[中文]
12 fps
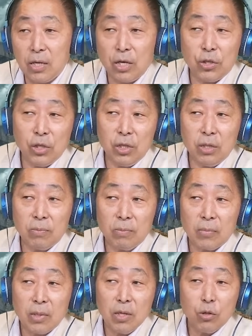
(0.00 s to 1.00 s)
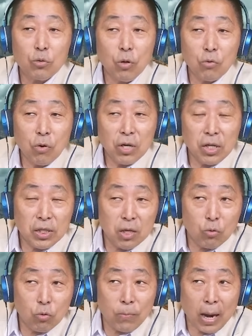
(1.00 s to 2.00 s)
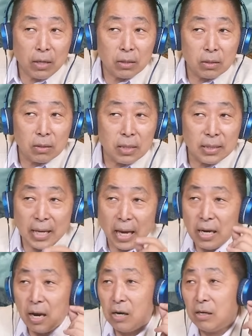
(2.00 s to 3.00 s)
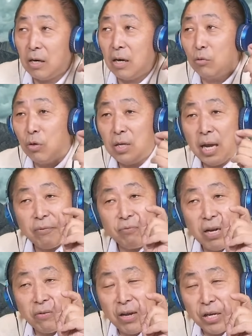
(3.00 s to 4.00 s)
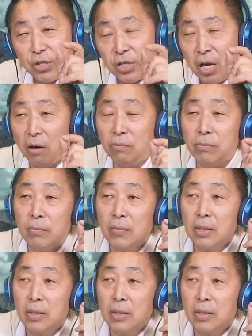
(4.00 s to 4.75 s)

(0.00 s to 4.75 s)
可是。孙悟空的金箍棒是塞在耳耳朵里，它非常非常小。